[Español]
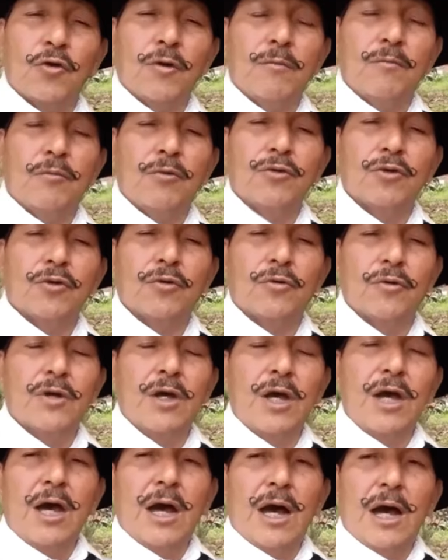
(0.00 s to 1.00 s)
el mundo.
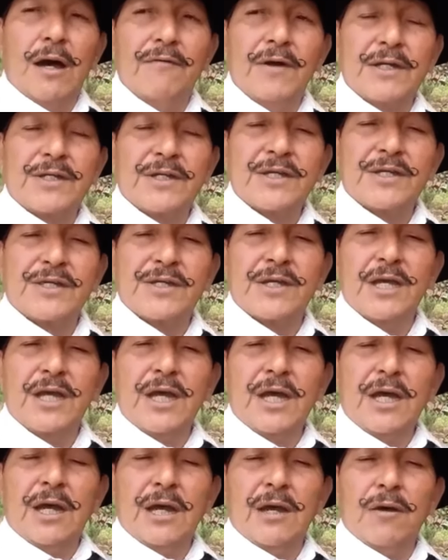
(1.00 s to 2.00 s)
A veces
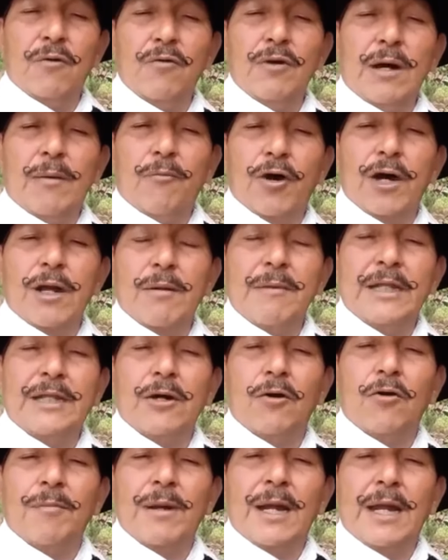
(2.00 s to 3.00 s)
eh, una mujer mete
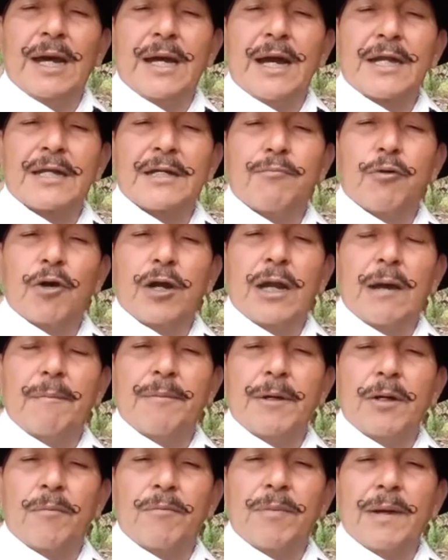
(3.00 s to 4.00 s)
a un hombre a la cárcel porque la
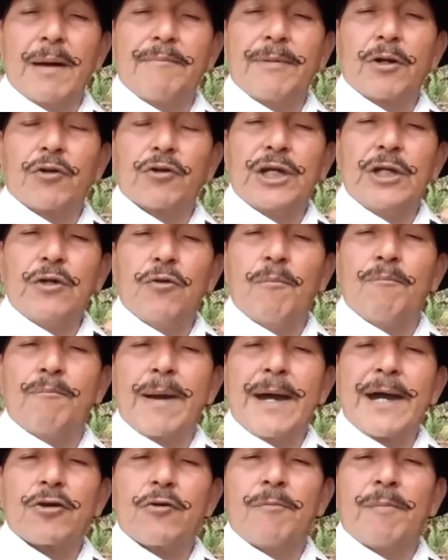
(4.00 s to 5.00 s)
piropea, pero tiene un
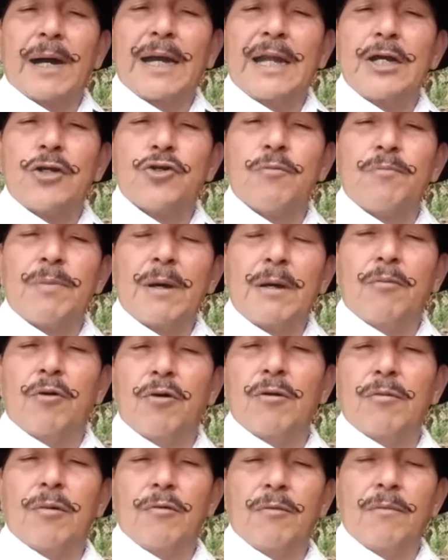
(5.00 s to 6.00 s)
perro para que le chupe el
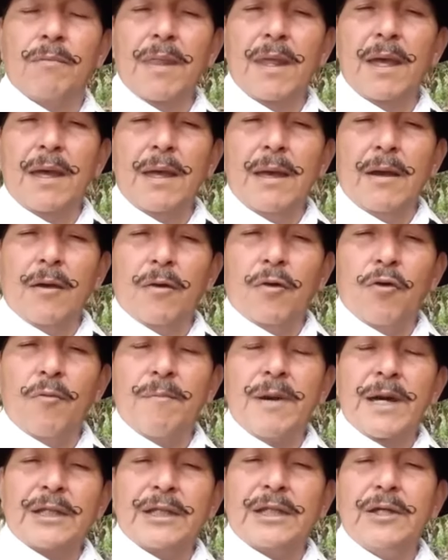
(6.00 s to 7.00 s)
bulbo.
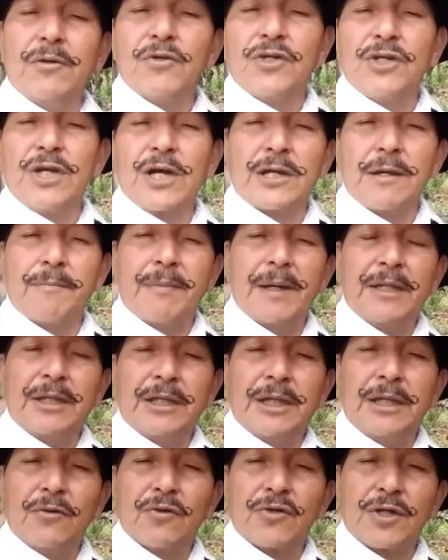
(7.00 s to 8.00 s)
Convertidos y
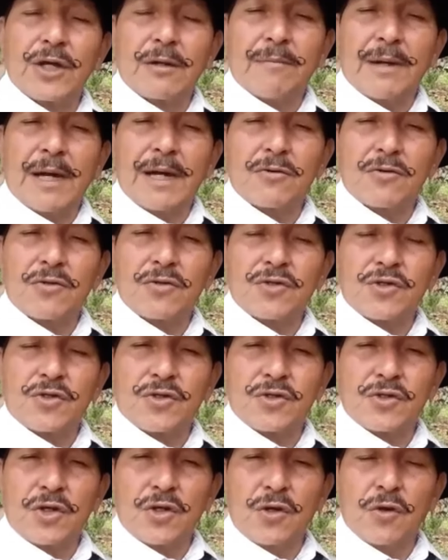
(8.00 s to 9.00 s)
arrepentidos,
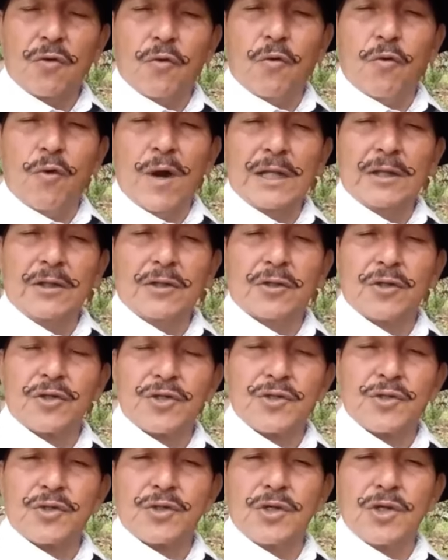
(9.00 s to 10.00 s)
hermanos.
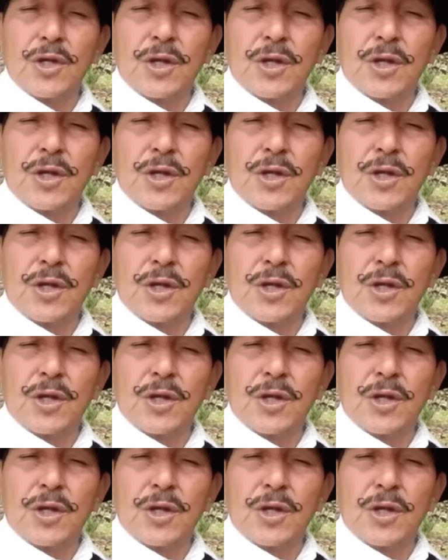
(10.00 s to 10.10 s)
¿Cuántos